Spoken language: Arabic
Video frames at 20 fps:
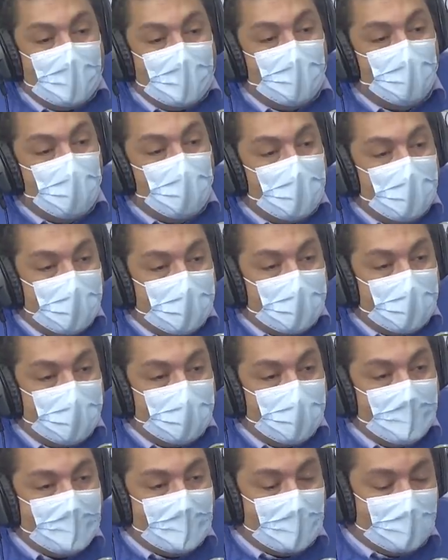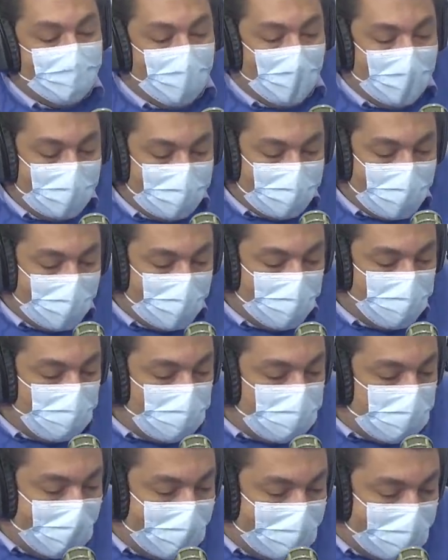ولكن معناتها
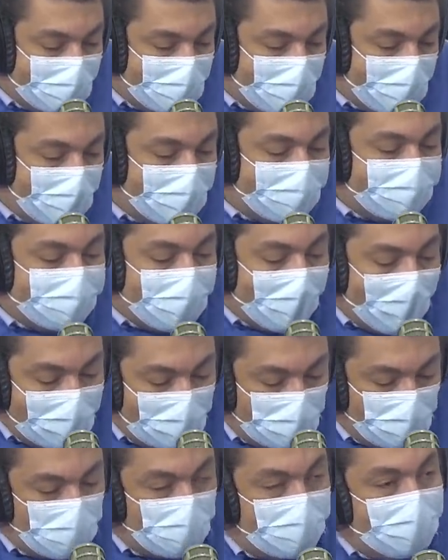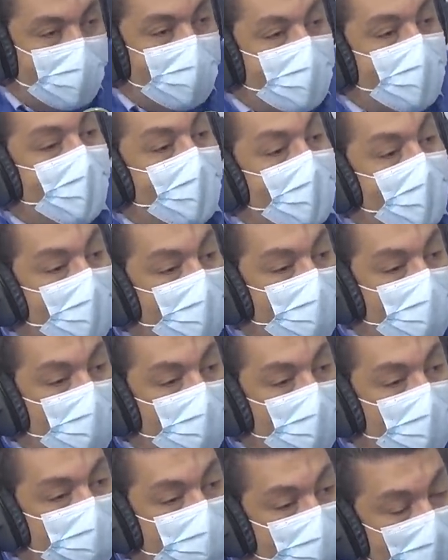وجهات التعدديه اليوم عنده وجهه نظر واحده
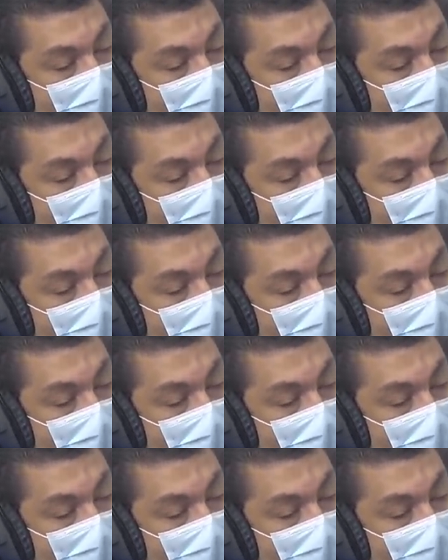ولا